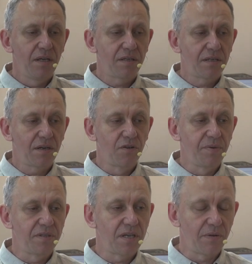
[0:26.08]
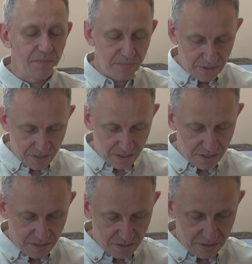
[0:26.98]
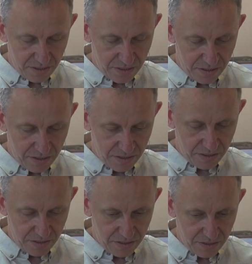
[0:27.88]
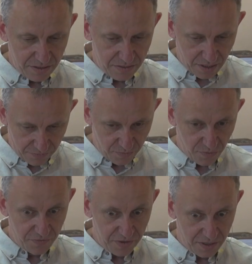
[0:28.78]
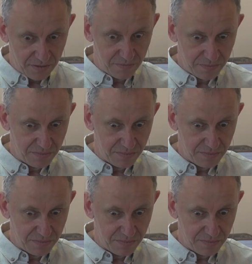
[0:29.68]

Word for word: y, tak jak obiecałem, będę y, tak w umowie